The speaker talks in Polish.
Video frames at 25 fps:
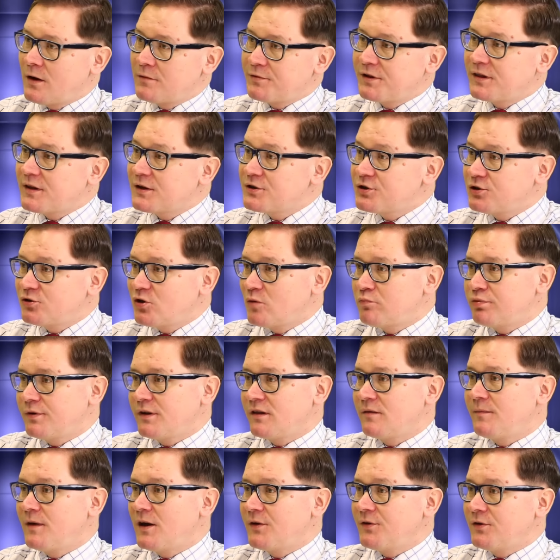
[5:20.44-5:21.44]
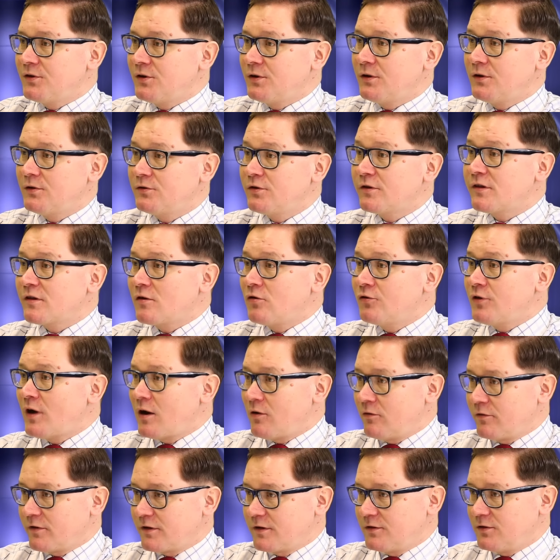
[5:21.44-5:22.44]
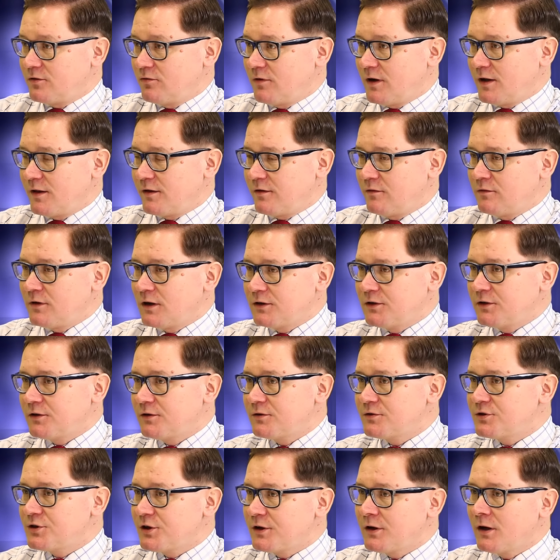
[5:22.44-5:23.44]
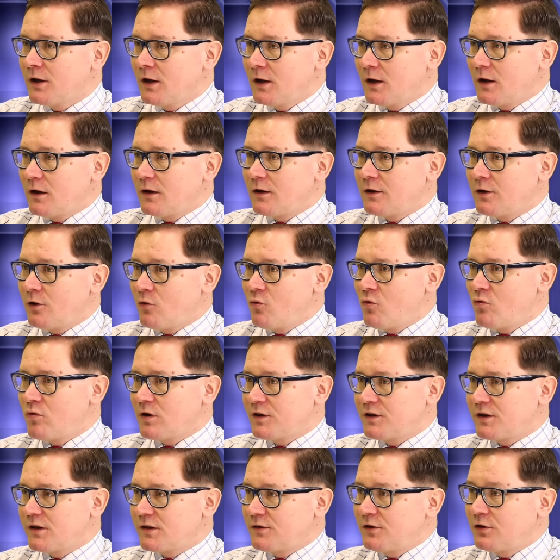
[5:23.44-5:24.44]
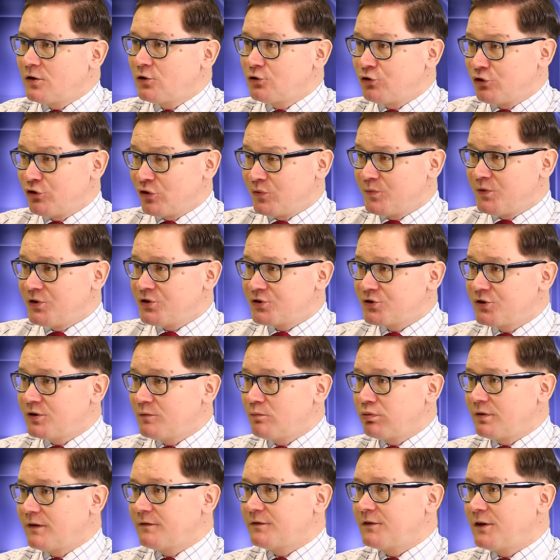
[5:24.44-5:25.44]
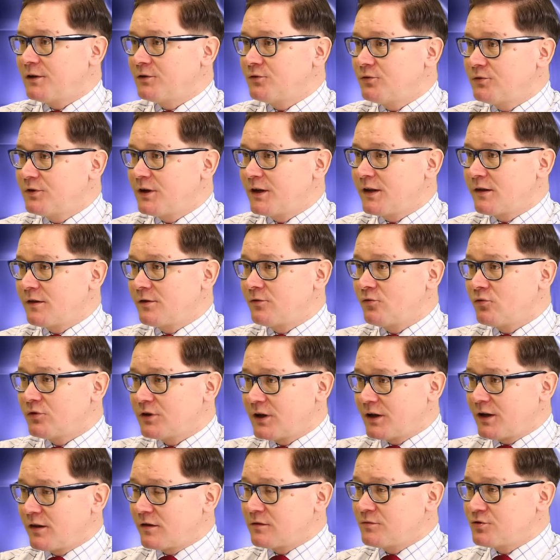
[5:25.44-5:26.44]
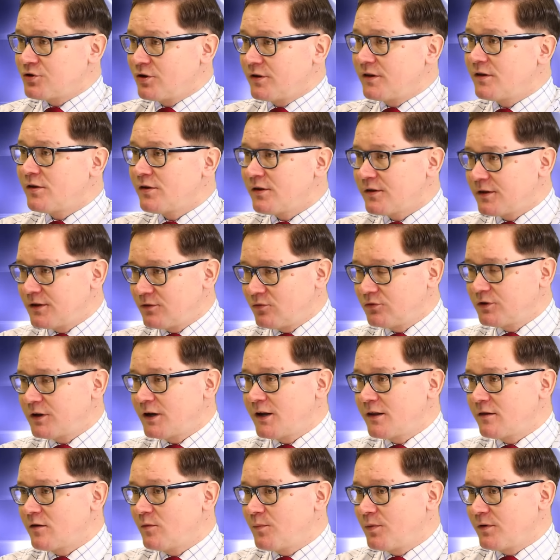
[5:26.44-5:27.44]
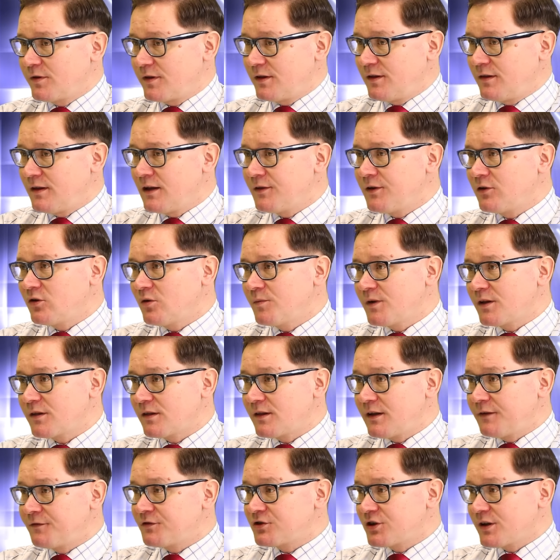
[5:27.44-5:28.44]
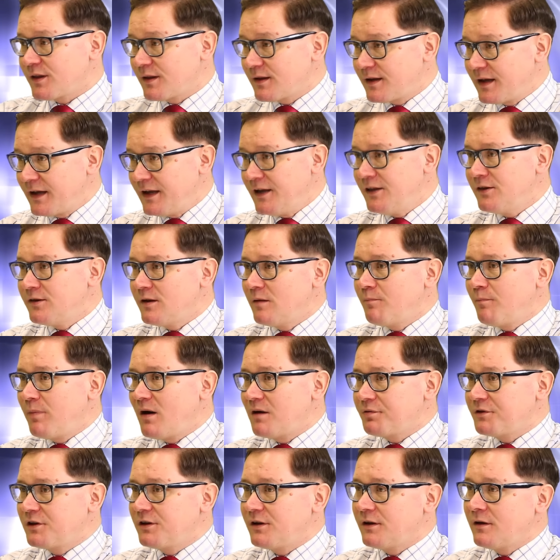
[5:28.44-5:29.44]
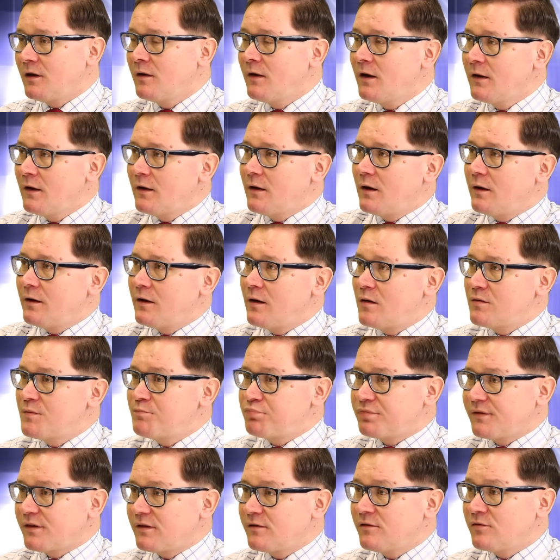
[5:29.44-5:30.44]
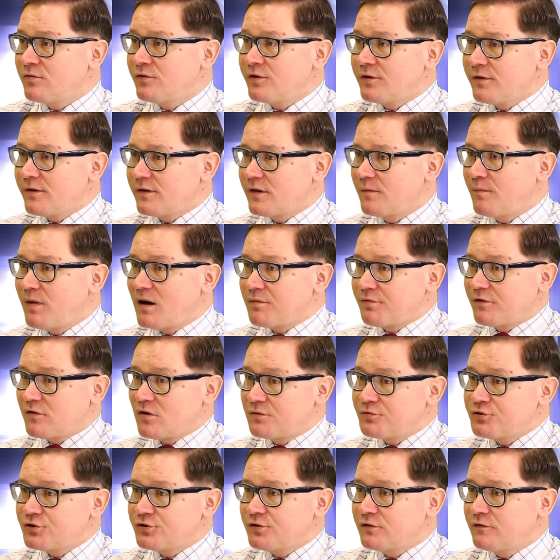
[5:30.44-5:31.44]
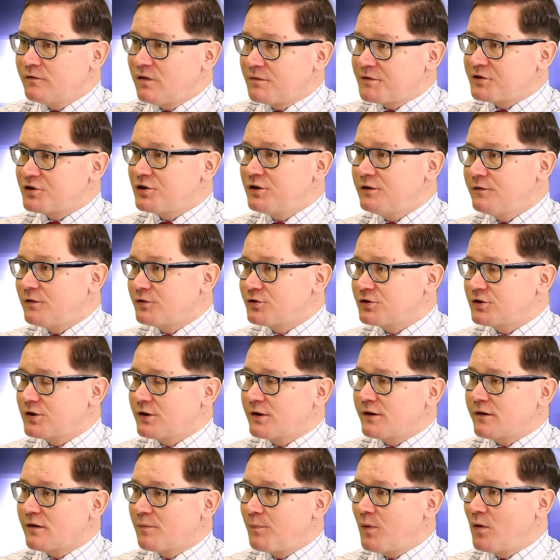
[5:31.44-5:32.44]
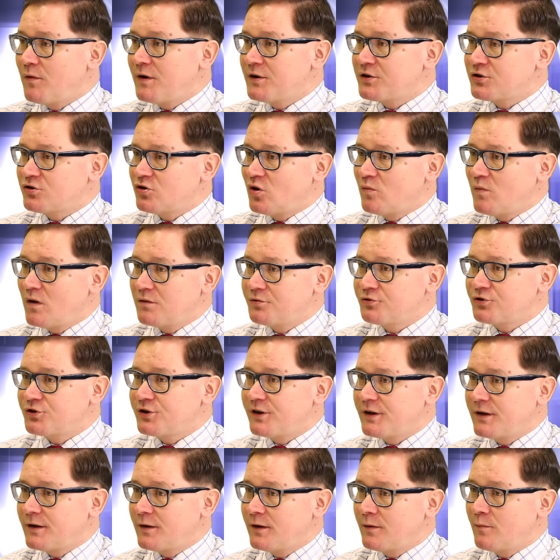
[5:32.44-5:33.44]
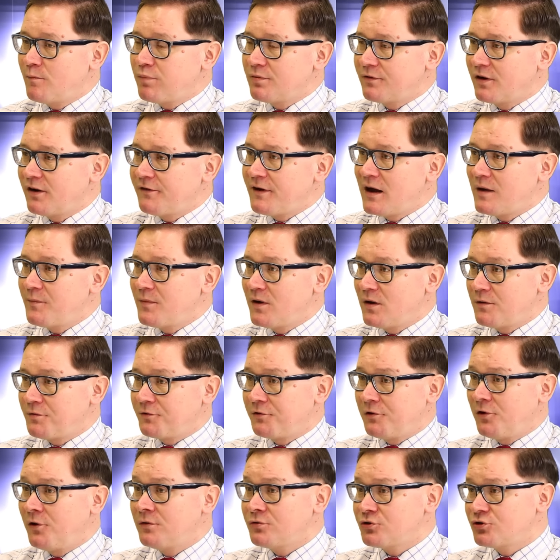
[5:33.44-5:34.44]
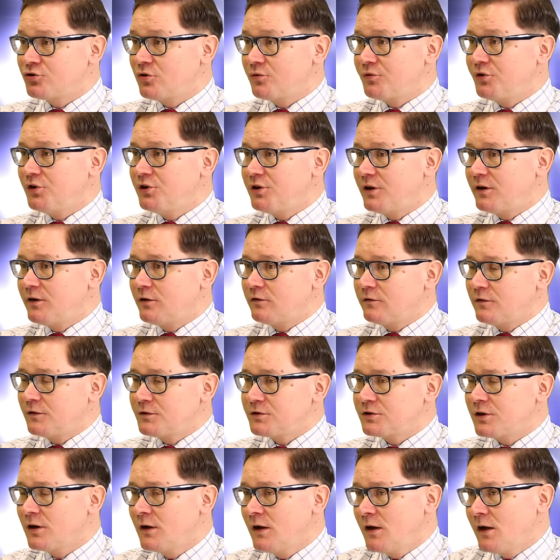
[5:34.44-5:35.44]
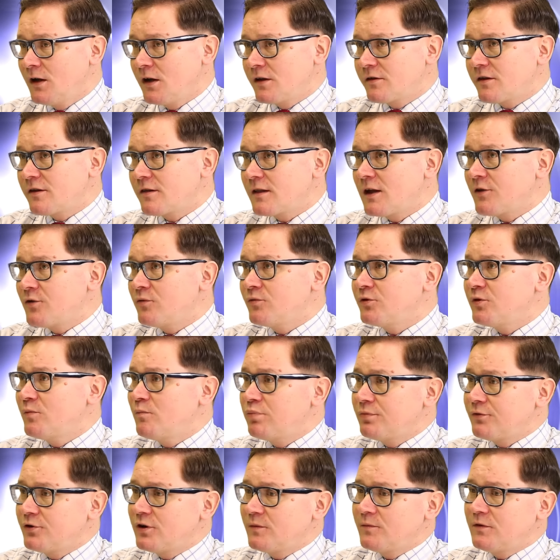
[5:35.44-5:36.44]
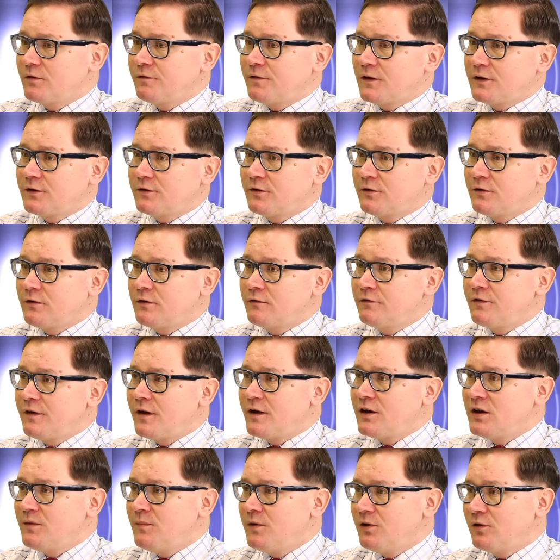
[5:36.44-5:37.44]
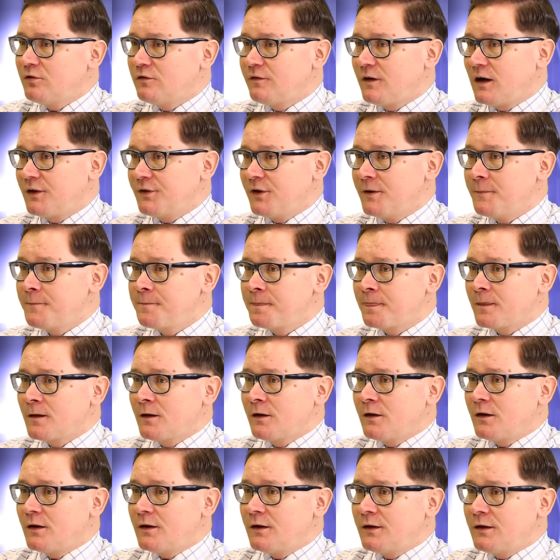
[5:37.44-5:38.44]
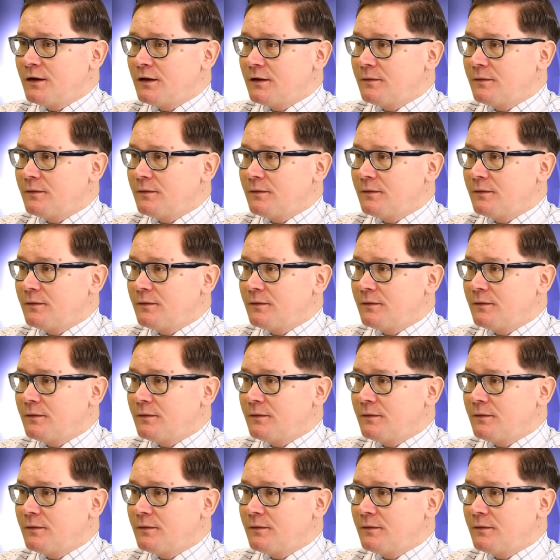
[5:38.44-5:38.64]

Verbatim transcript: rycerzy dobrej zmiany doskonałą sytuacją, dlatego że układ jest dychotonomiczny, prawda? Tutaj, tutaj są rządzący, tutaj jest opozycja, natomiast te wszystkie inne partie reprezentujące bardzo różną wrażliwość społeczną, ma różne programy, różną ideowość, zostaną tym progiem de facto wyeliminowane. E,